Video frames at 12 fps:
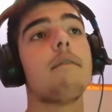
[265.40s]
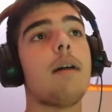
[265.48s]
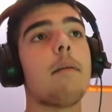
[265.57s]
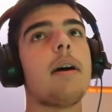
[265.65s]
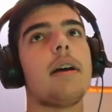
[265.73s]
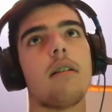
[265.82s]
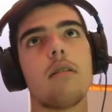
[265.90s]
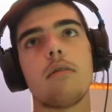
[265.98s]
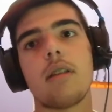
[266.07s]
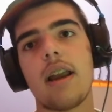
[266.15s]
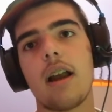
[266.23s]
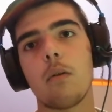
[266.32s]
Vabbè,
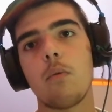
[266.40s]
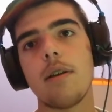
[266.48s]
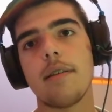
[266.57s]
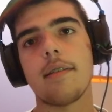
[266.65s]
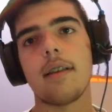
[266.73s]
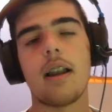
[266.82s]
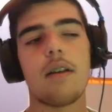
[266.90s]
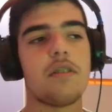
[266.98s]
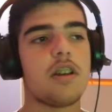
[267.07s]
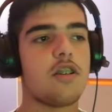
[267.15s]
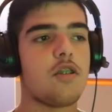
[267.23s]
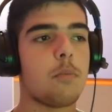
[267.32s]
eh, tre acquisti alla
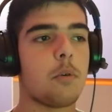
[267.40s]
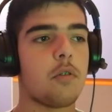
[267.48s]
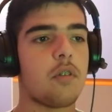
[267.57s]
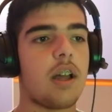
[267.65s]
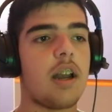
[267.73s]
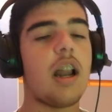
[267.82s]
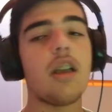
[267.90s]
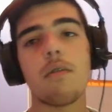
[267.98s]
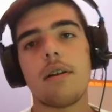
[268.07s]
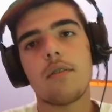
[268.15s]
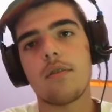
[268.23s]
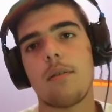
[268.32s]
fine ci può stare. La
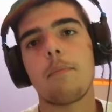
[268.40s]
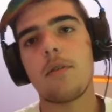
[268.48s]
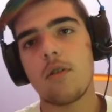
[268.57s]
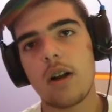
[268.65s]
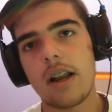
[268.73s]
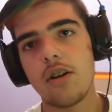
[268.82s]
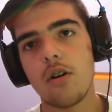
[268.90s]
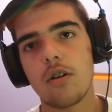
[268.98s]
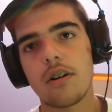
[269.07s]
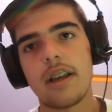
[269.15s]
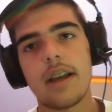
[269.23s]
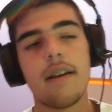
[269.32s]
Juventus ha preso
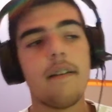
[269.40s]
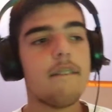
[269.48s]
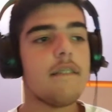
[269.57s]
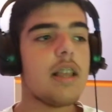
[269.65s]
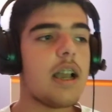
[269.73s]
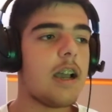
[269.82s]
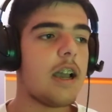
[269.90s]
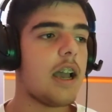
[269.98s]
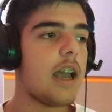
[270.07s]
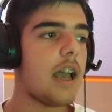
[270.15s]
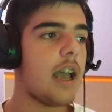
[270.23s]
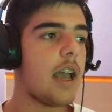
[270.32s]
Caiorghe
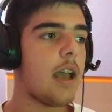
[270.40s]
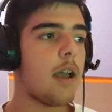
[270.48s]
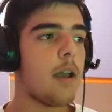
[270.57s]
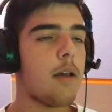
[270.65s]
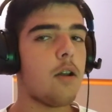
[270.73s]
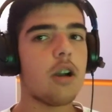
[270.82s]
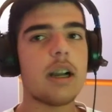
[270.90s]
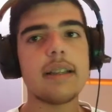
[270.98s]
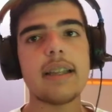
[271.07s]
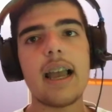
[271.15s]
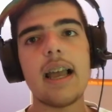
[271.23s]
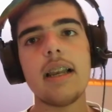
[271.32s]
e
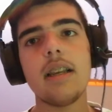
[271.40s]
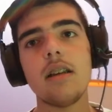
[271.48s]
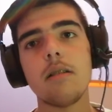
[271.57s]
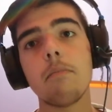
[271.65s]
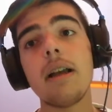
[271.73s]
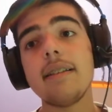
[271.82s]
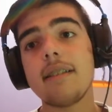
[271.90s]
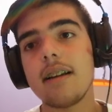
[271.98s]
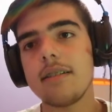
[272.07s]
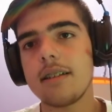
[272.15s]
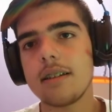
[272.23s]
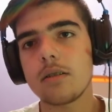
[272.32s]
Locatelli. Mentre
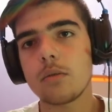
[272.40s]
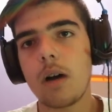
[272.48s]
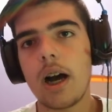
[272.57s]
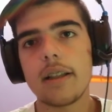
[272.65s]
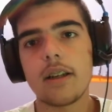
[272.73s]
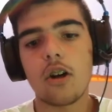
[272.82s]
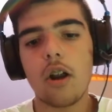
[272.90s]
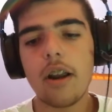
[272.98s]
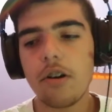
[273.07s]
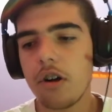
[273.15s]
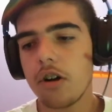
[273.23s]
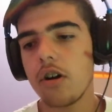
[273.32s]
altre squadre non
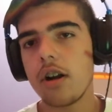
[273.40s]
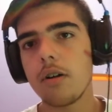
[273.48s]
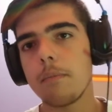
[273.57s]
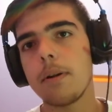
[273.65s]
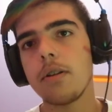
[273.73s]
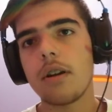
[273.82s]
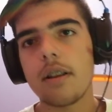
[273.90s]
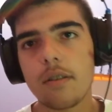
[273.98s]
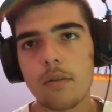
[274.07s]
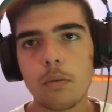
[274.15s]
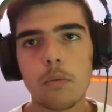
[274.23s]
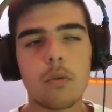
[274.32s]
hanno ancora completato
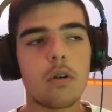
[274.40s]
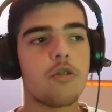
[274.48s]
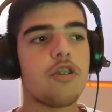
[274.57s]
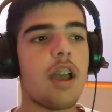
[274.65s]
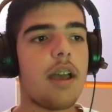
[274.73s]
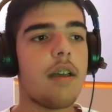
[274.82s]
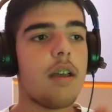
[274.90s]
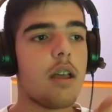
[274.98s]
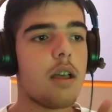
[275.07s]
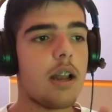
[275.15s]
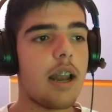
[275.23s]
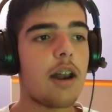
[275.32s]
nessuno. Cioè,
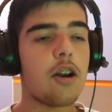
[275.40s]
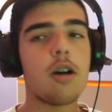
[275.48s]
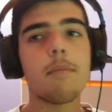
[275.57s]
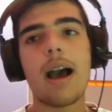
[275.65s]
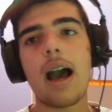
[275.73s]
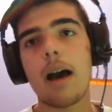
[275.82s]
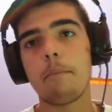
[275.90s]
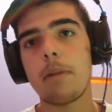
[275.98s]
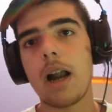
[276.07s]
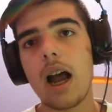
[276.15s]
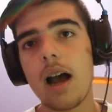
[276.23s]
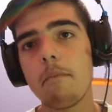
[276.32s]
la Roma
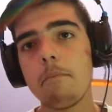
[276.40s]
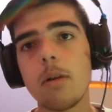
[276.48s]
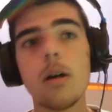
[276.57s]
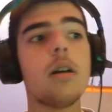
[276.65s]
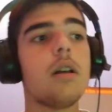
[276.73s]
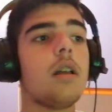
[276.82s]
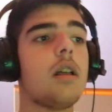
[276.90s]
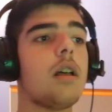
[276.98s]
Abram,